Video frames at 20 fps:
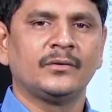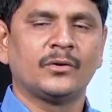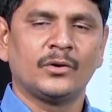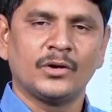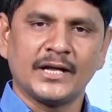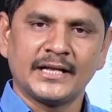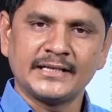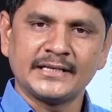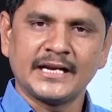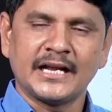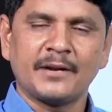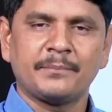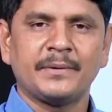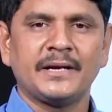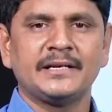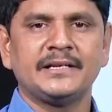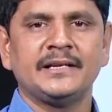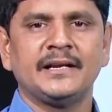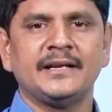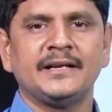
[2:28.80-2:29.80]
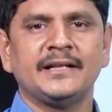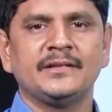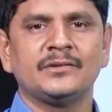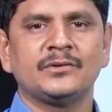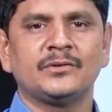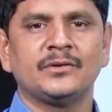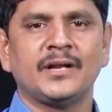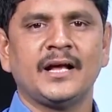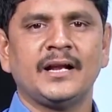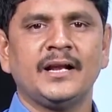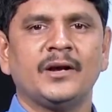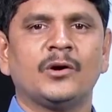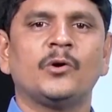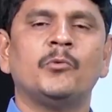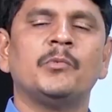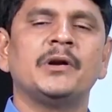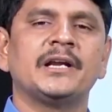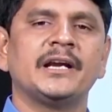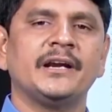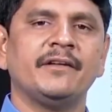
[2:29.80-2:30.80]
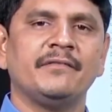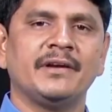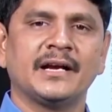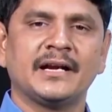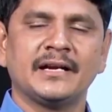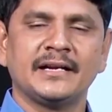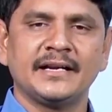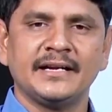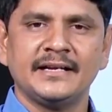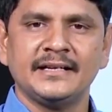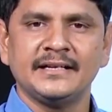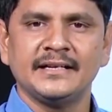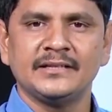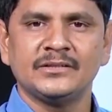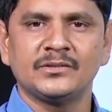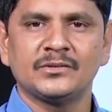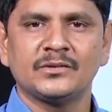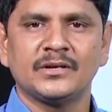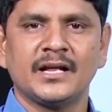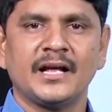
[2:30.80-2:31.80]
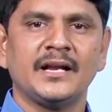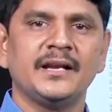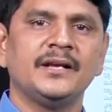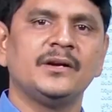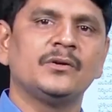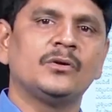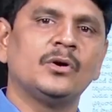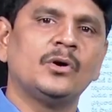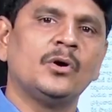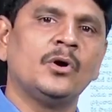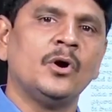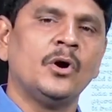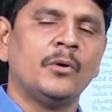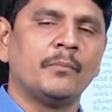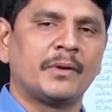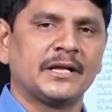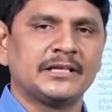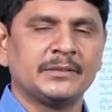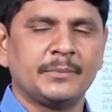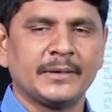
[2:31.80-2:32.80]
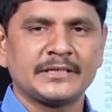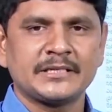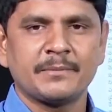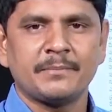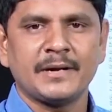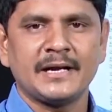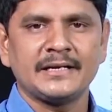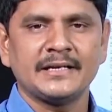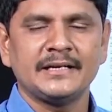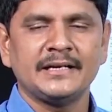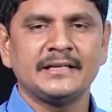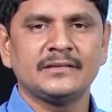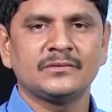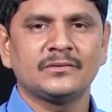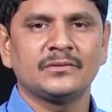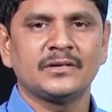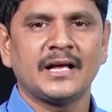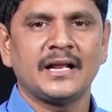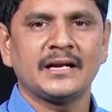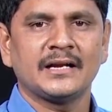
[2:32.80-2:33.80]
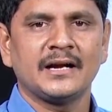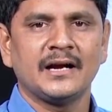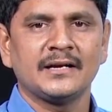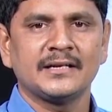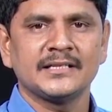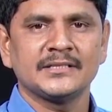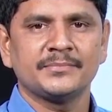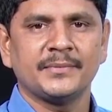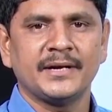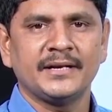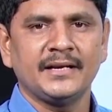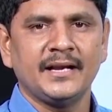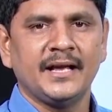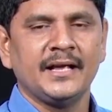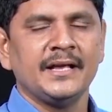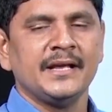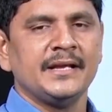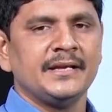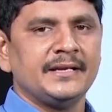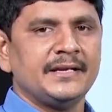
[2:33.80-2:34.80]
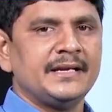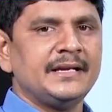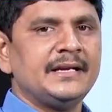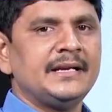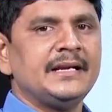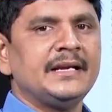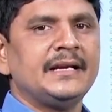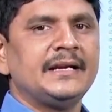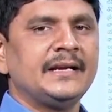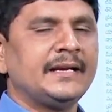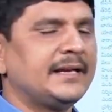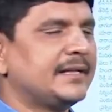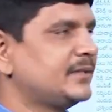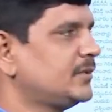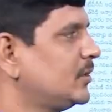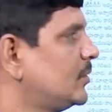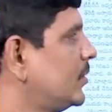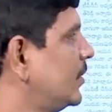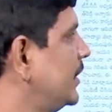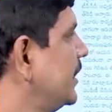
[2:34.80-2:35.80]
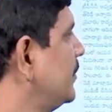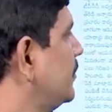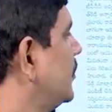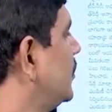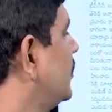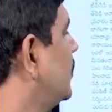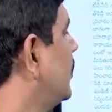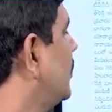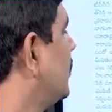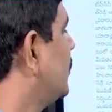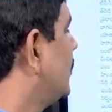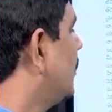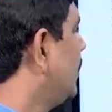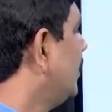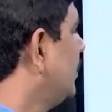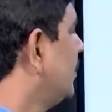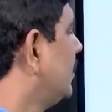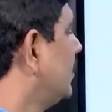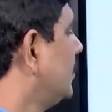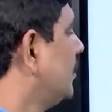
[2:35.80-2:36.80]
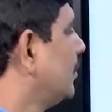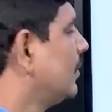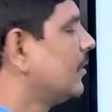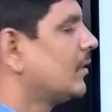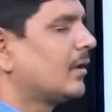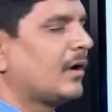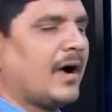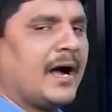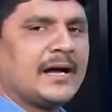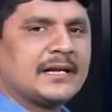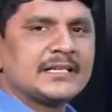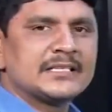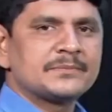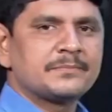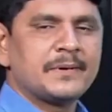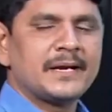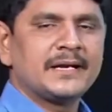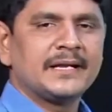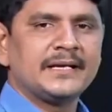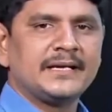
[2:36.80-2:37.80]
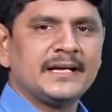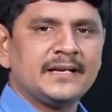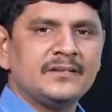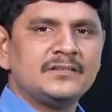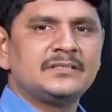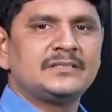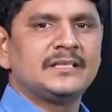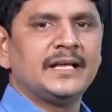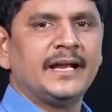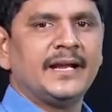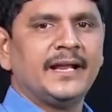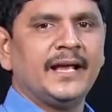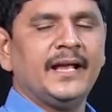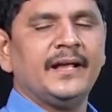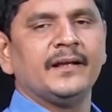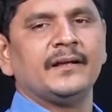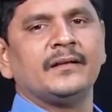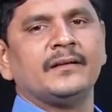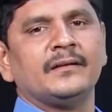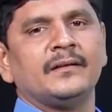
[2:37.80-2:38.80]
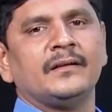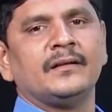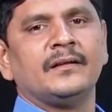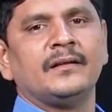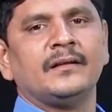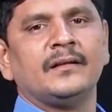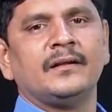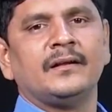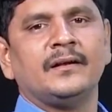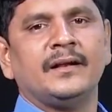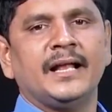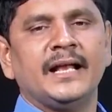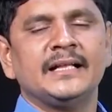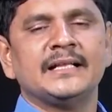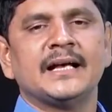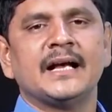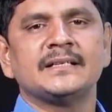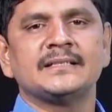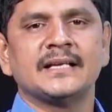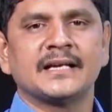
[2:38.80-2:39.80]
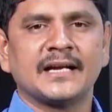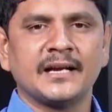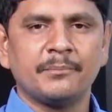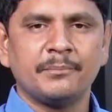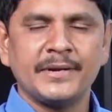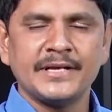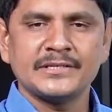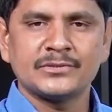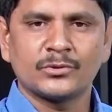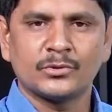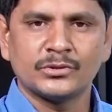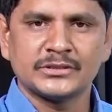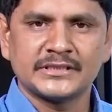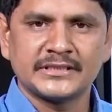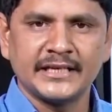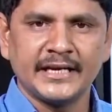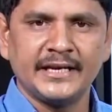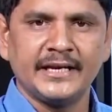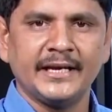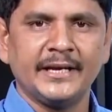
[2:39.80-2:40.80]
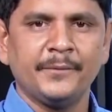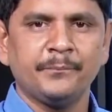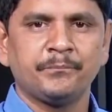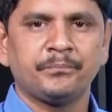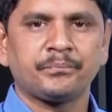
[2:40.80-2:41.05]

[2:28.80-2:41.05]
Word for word: రెండు అధికార పార్టీలను ఎదుర్కొనాలి కోమటిరెడ్డి వెంకటరెడ్డిని ఎదుర్కొనాలి ఇంకో ప్రతిపక్ష పార్టీని ఎదుర్కొనాలి కాంగ్రెస్ పార్టీలో ఇన్నిటిని ఎదుర్కొని మునుగోడులో కాంగ్రెస్ పార్టీ గెలిస్తేనే లేదా సెకండ్ ప్లేస్కి వస్తేనే